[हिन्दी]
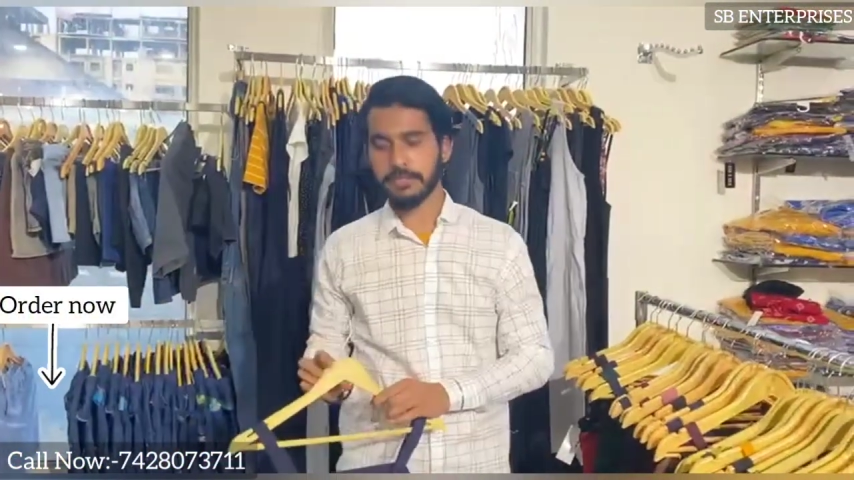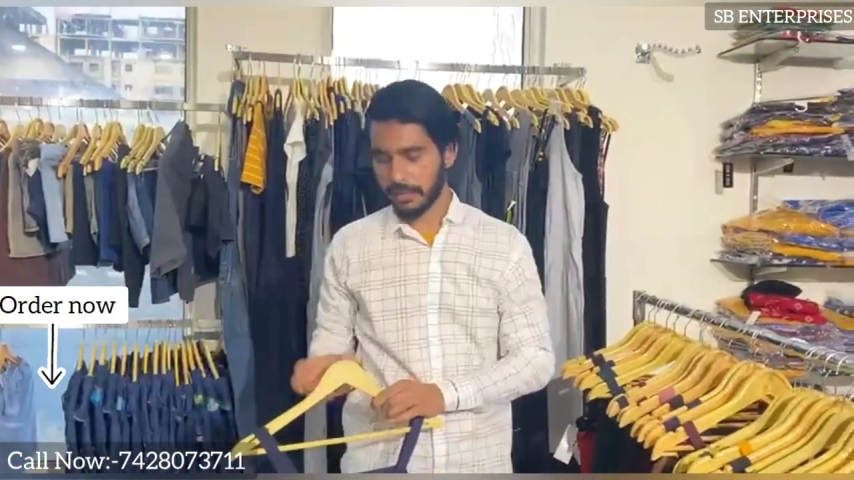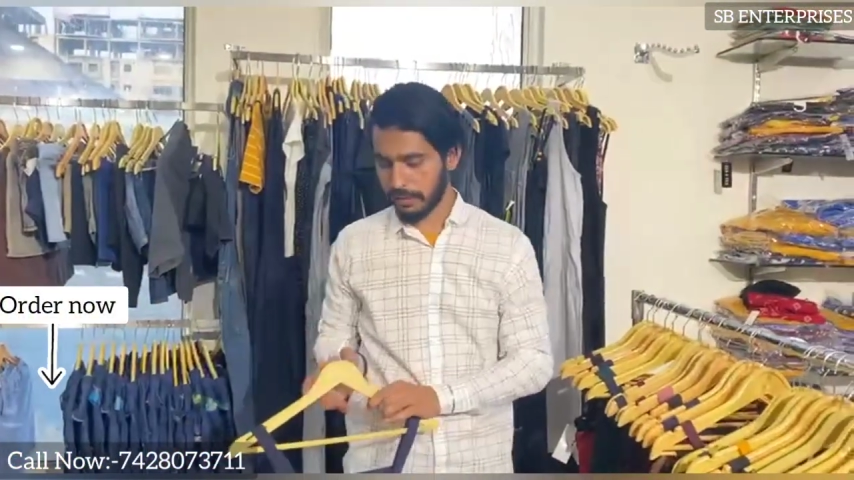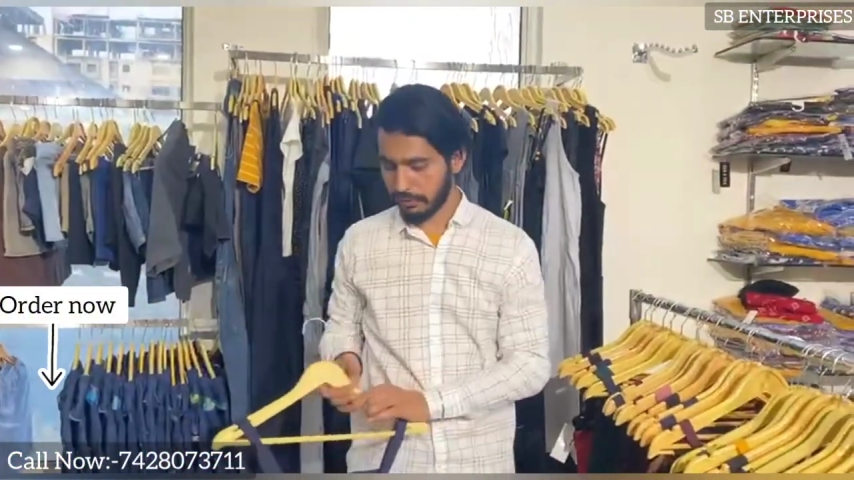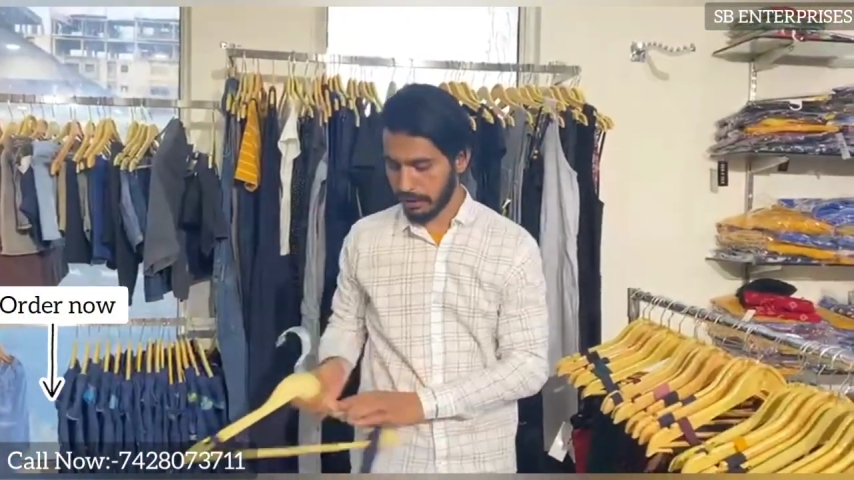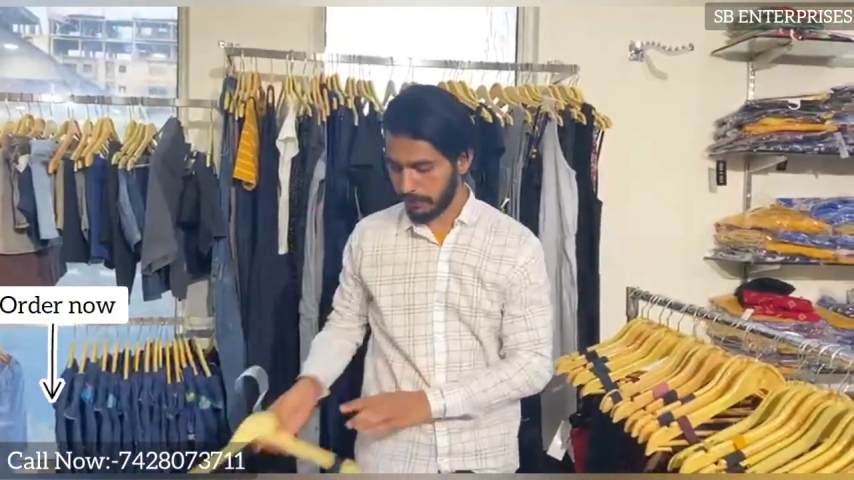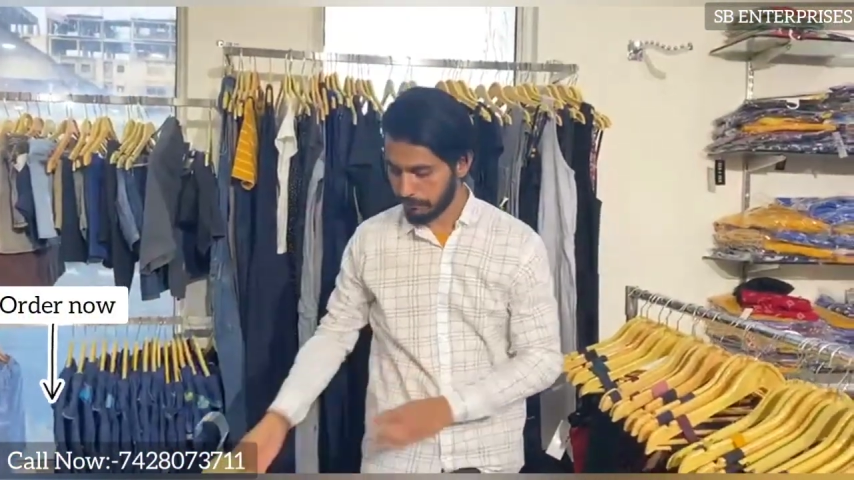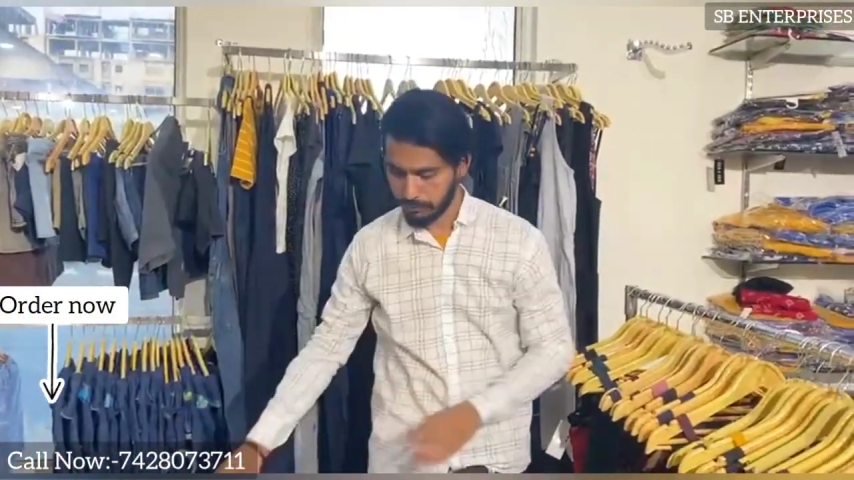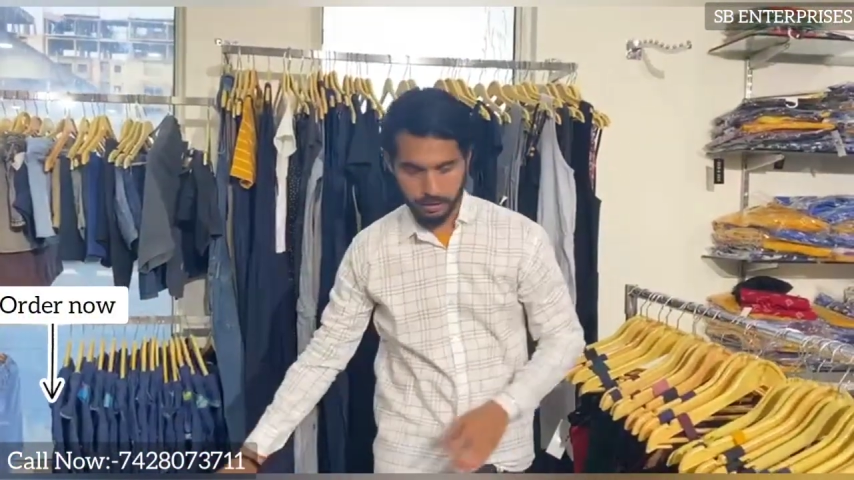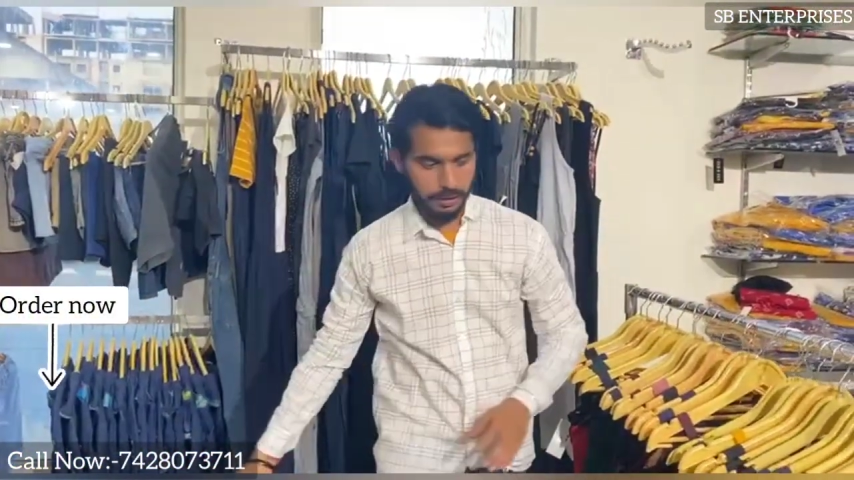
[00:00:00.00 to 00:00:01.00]
पीस आने वाला है
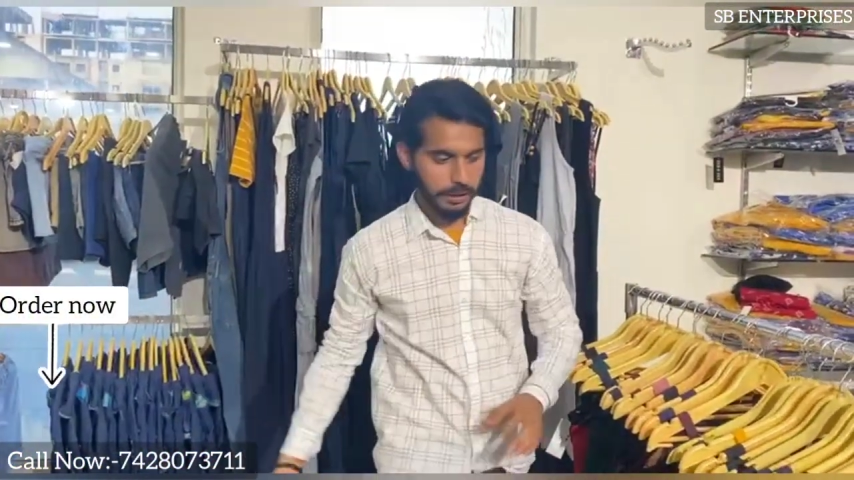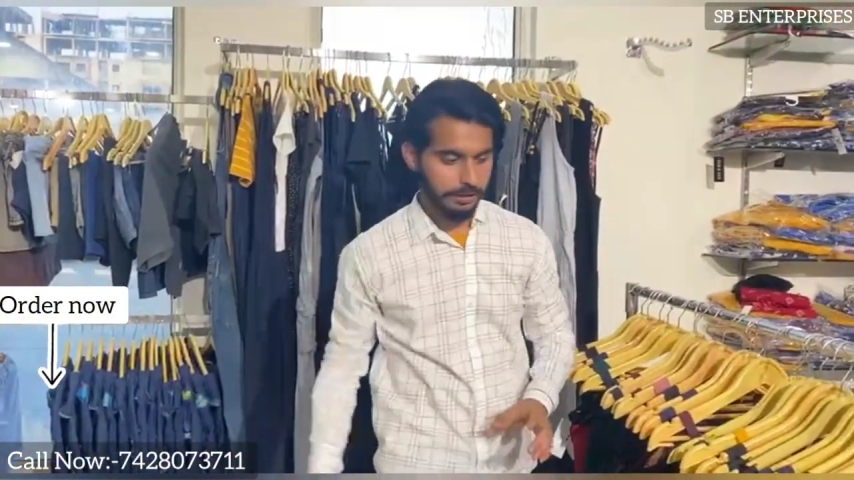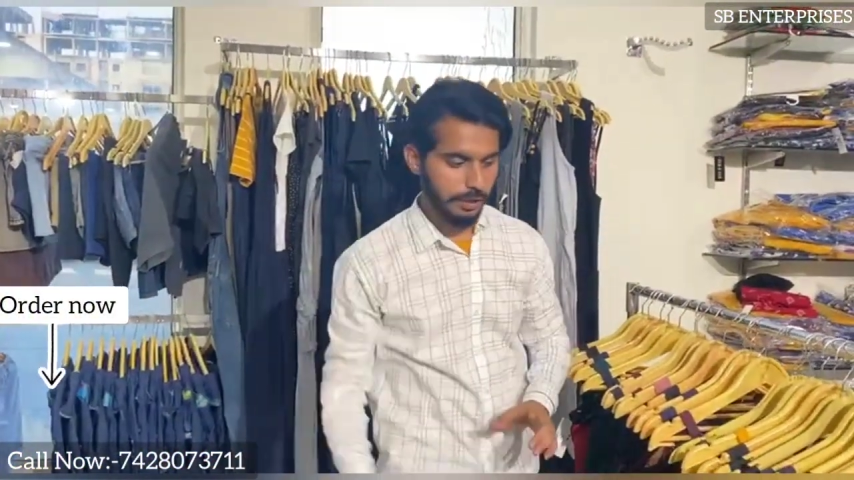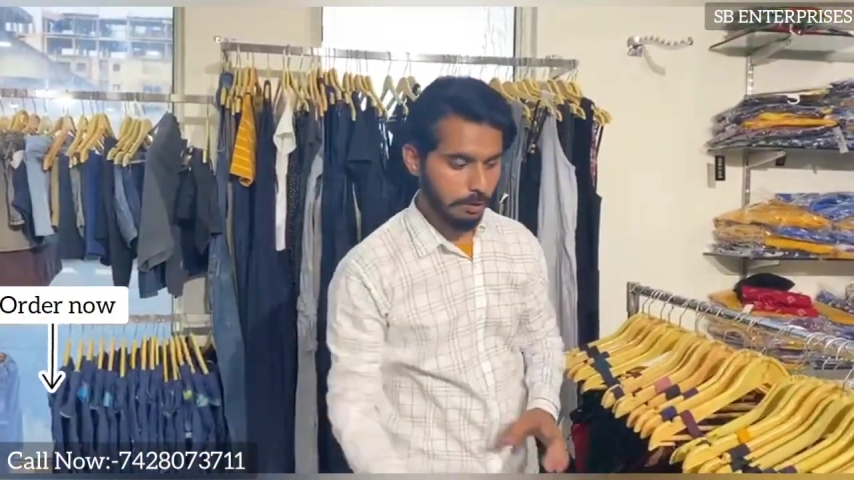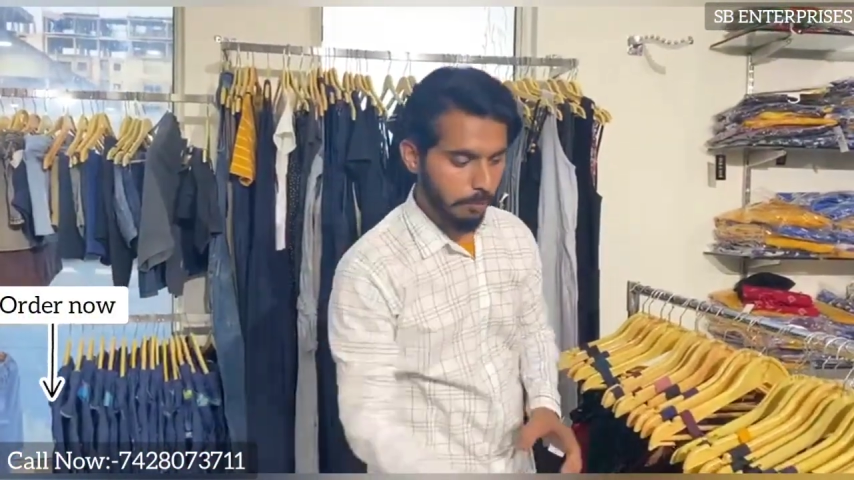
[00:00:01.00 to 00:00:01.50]
इसका जो